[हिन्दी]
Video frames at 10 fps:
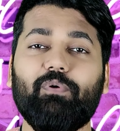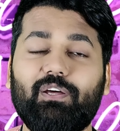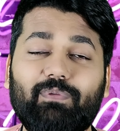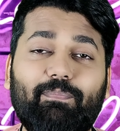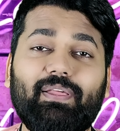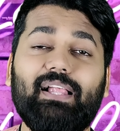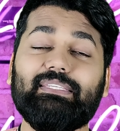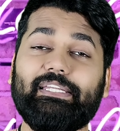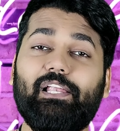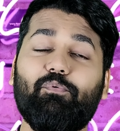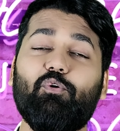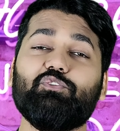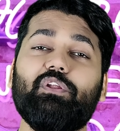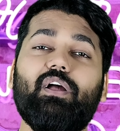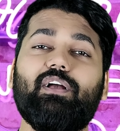पर अभी फिलहाल सीरियल
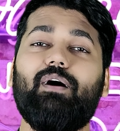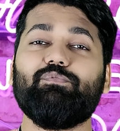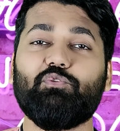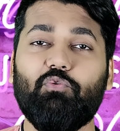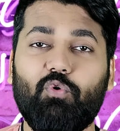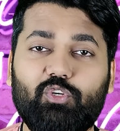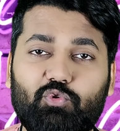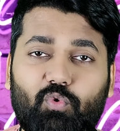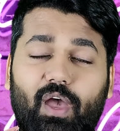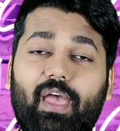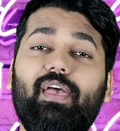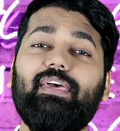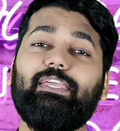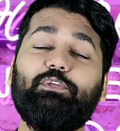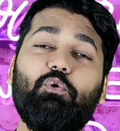प्रोडक्शन का काम शुरू हो चुका है
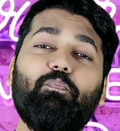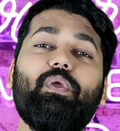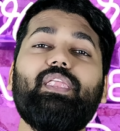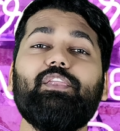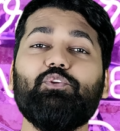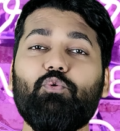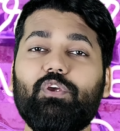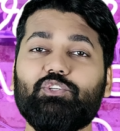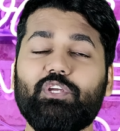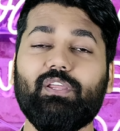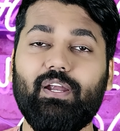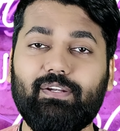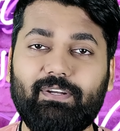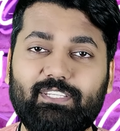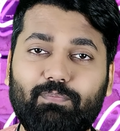यूरोपियन एंड यूरो एशियन
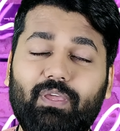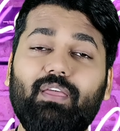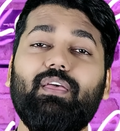कंट्रीज में